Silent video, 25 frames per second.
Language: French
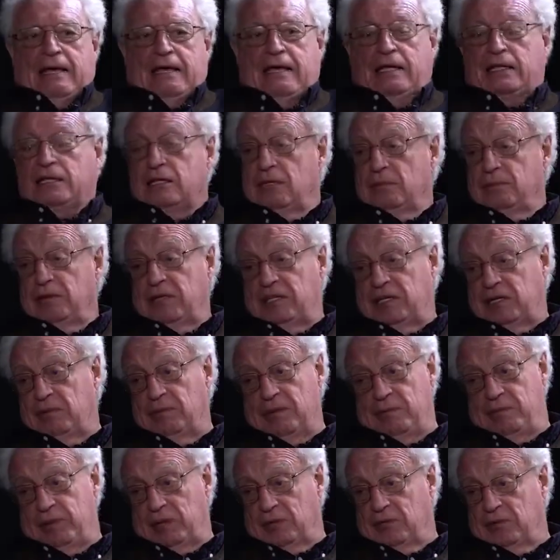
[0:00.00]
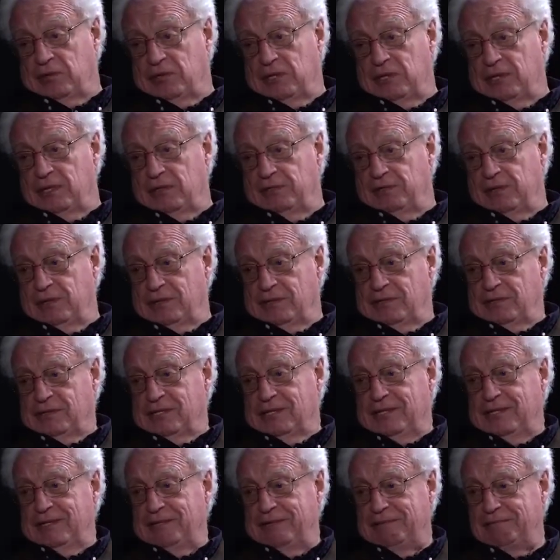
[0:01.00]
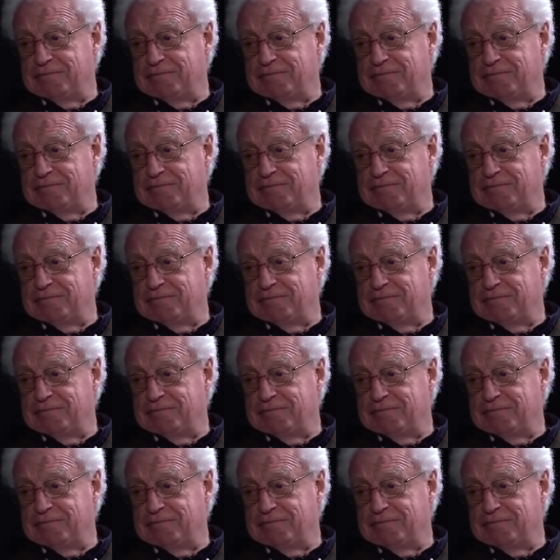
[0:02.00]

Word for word: Et Trump a très bien perçu cette différence.